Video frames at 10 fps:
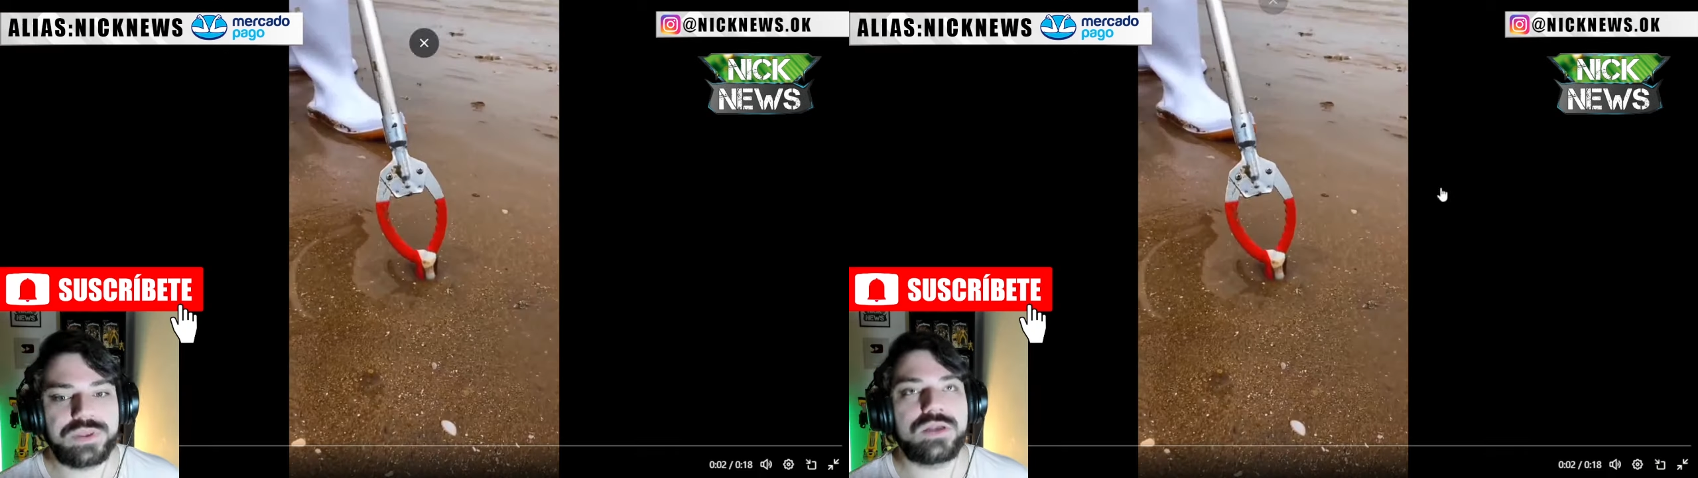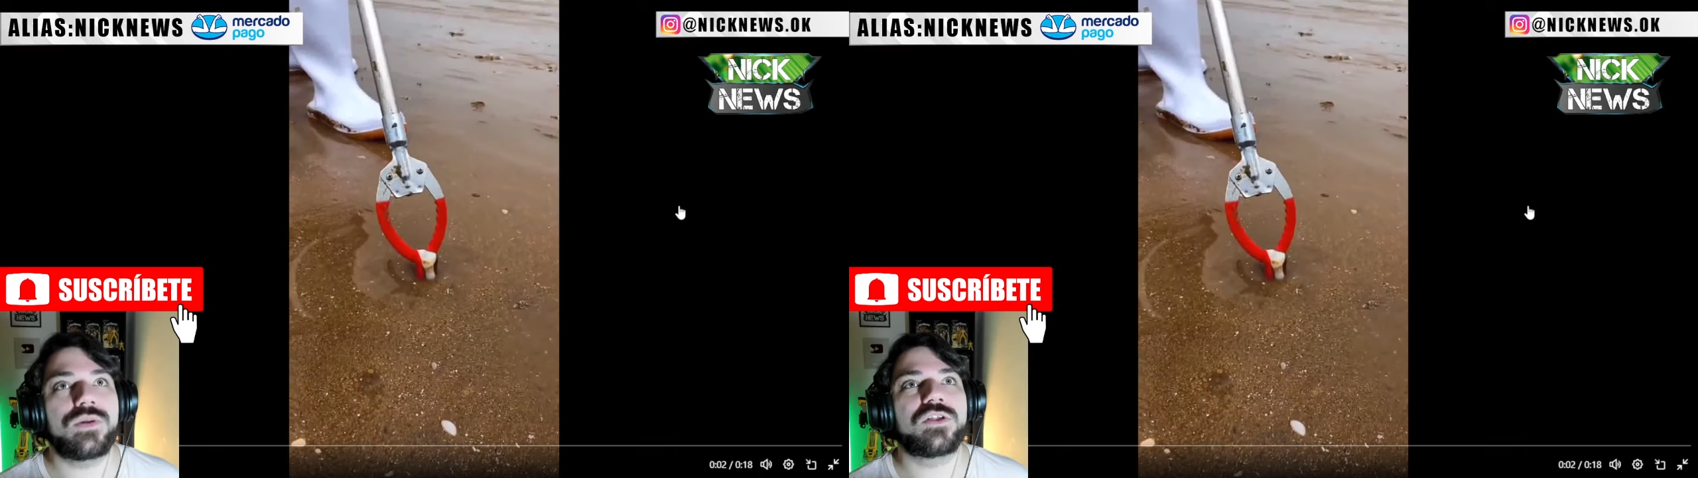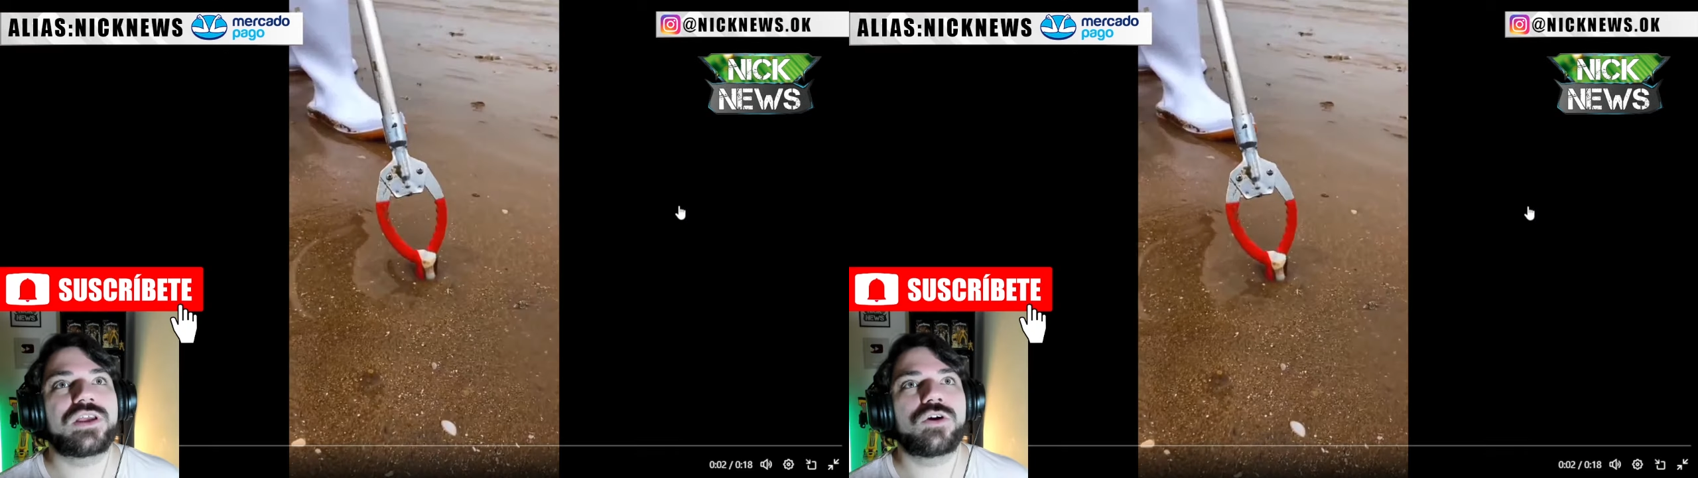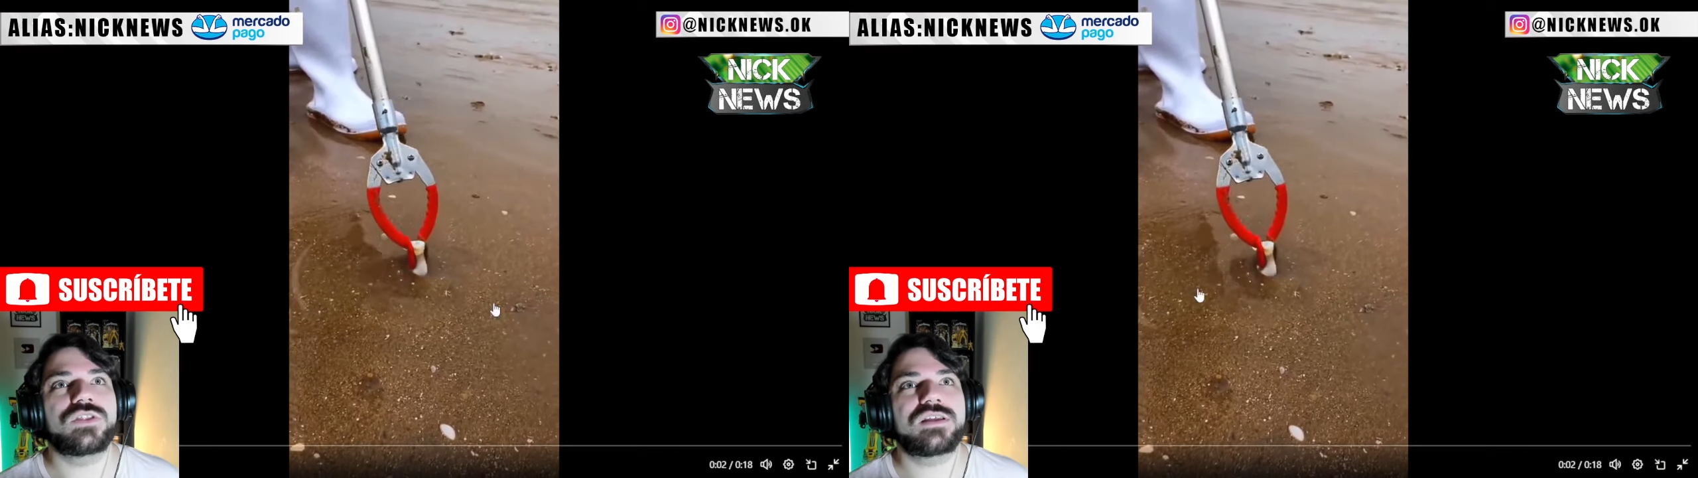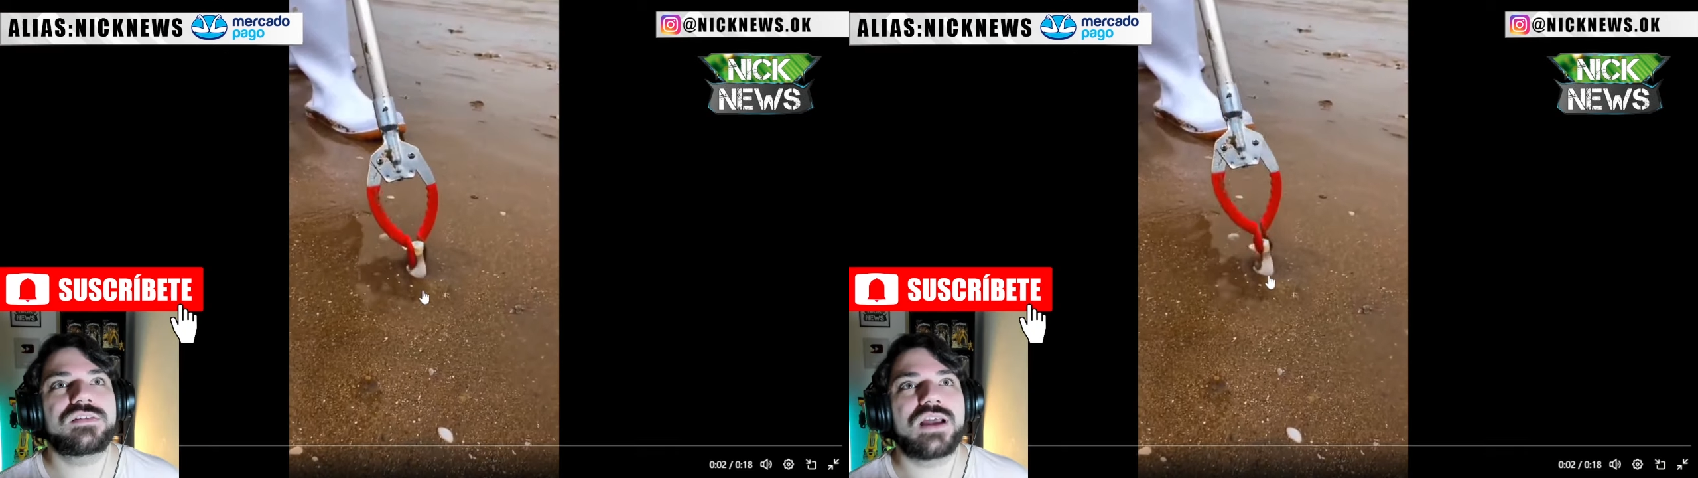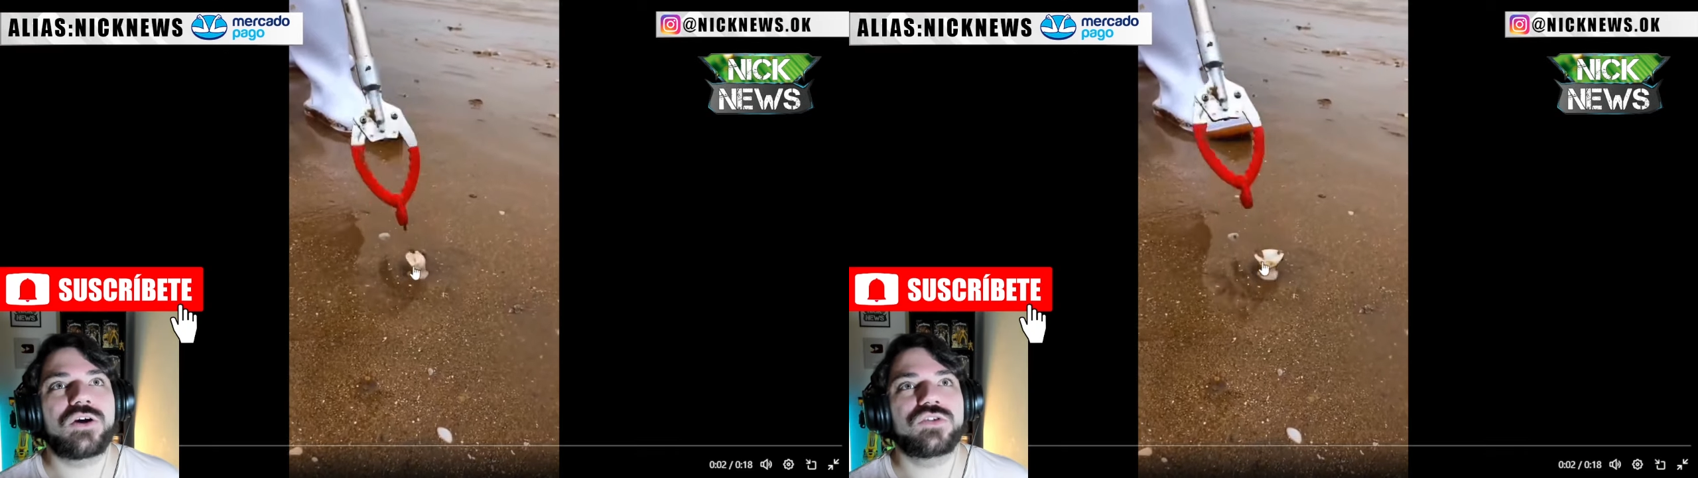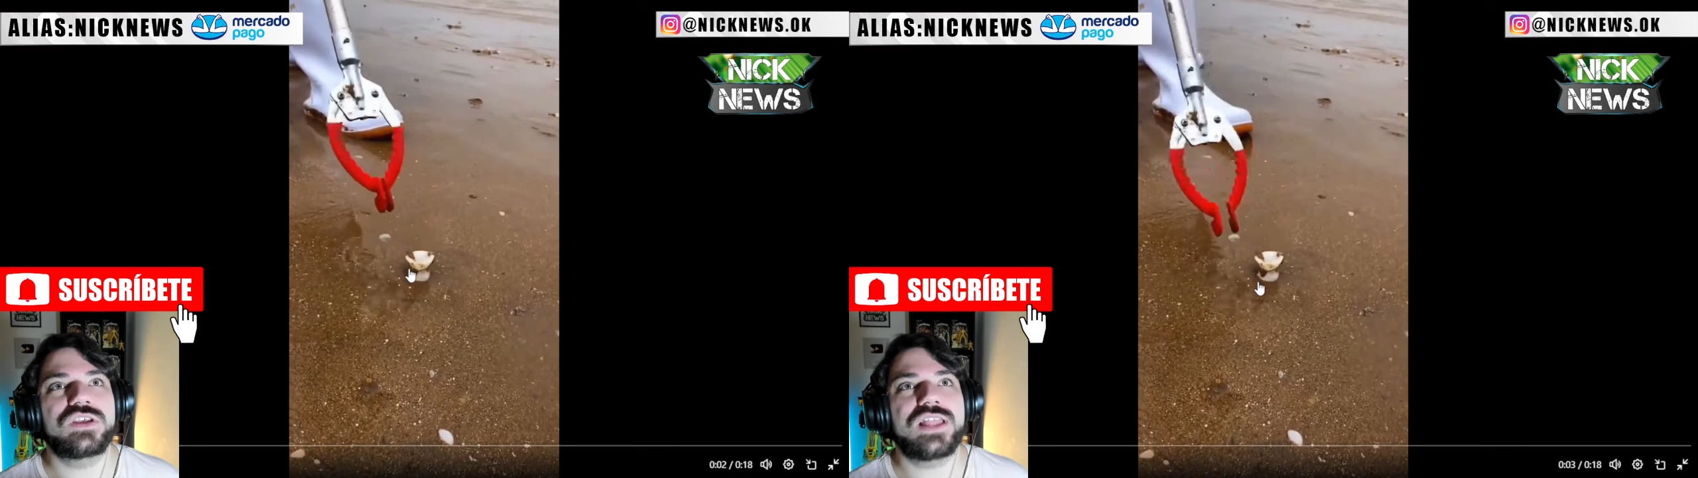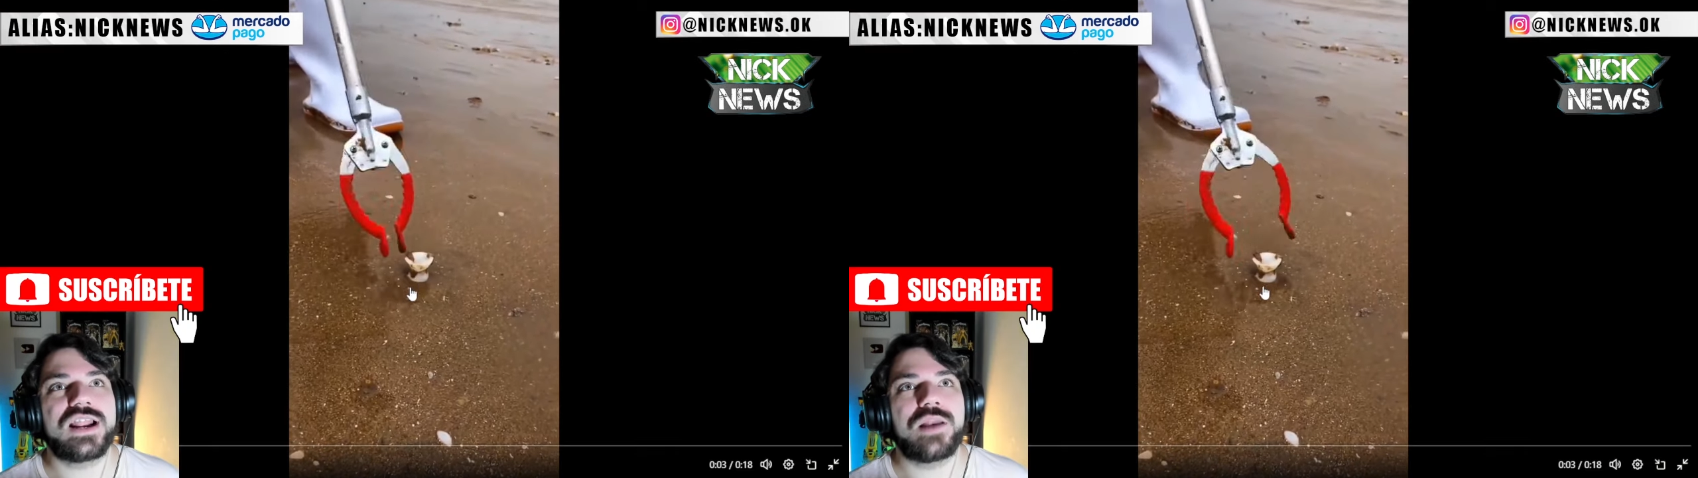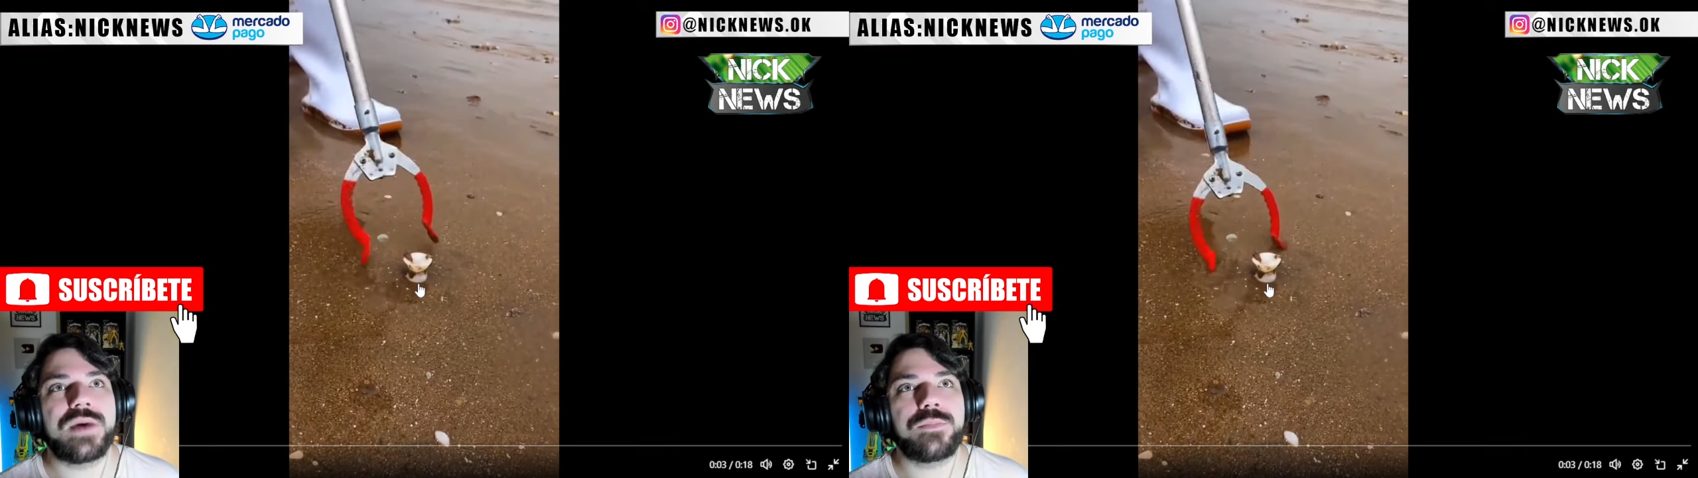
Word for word: ¿Viste cuando te encontrás esta cosita en el mar?